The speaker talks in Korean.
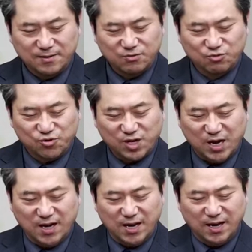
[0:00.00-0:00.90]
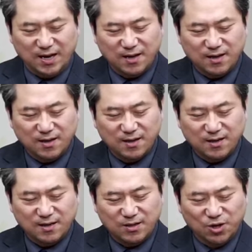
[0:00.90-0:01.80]
국가의
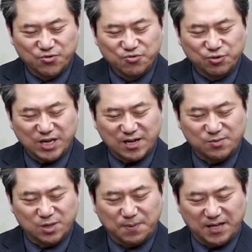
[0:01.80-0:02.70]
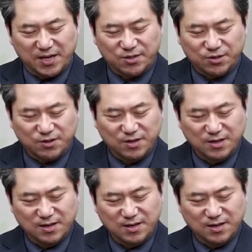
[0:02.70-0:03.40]
연구 자금을 받아서